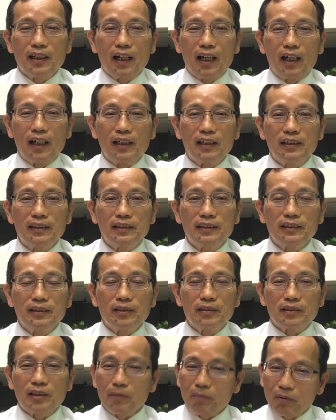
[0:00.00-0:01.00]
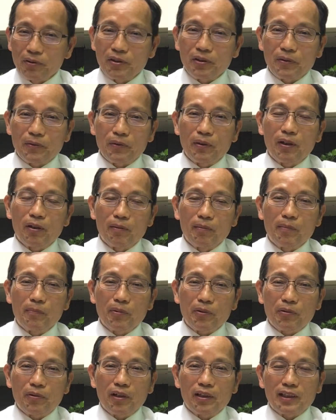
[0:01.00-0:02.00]
啊，这不是说我们
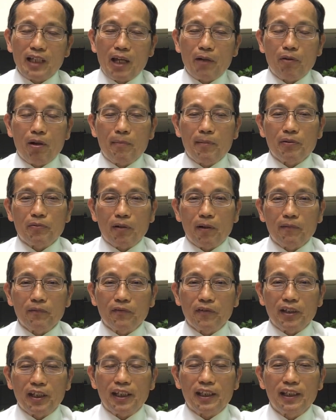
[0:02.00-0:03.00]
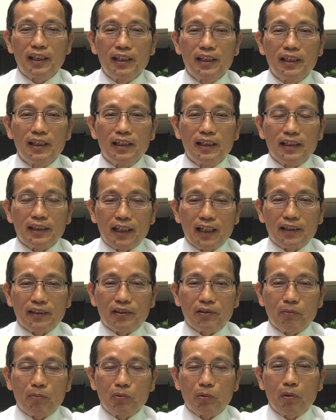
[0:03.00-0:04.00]
不需要在外面传福音，但
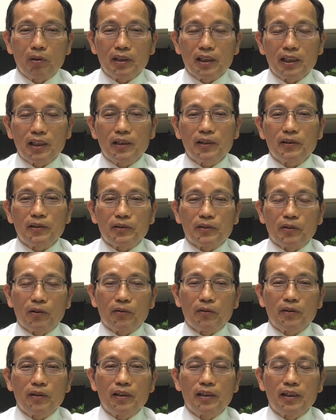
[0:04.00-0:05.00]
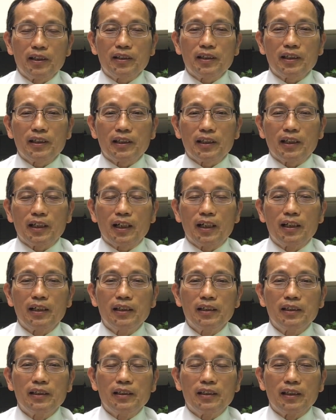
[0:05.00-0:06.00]
是我们若能够从一个一个
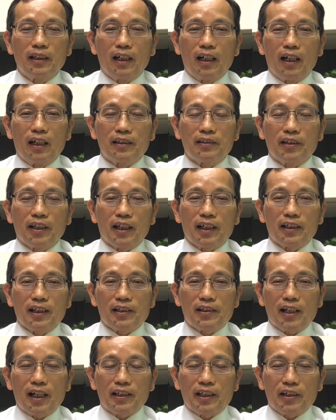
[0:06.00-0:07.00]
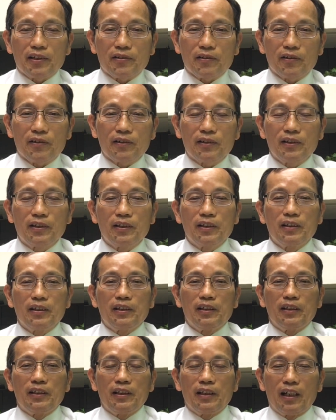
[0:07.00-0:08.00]
啊健康的家庭中
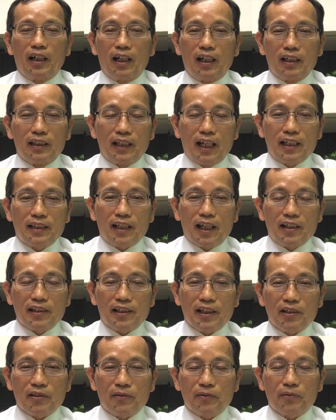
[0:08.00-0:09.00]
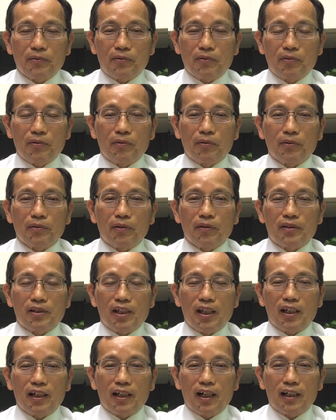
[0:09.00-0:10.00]
啊来产生出去多多
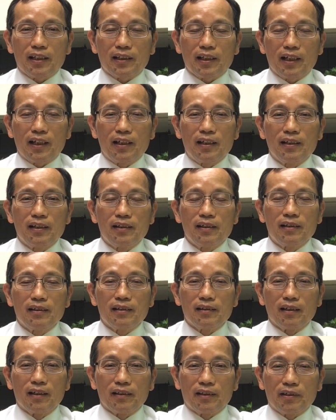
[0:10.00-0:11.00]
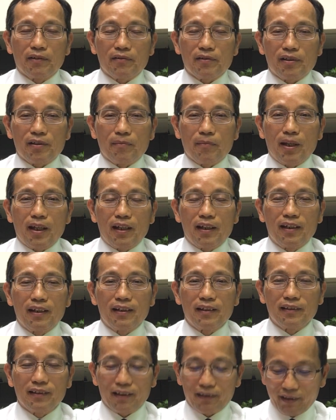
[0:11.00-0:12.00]
健康的啊弟兄姊妹，
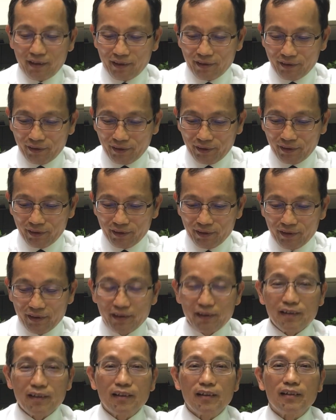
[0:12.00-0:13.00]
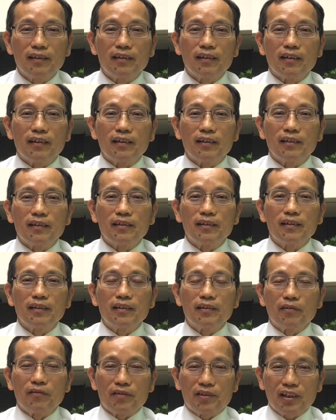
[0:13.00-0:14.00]
那更是呃
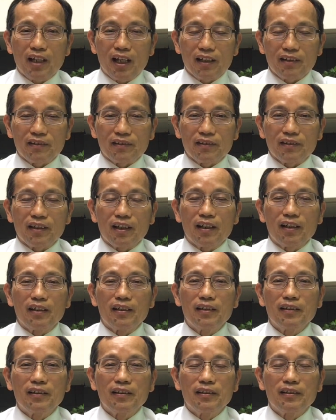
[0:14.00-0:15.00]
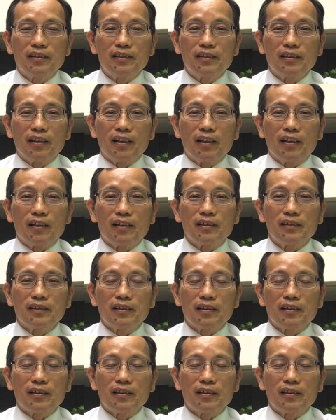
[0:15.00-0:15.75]
有价值的啊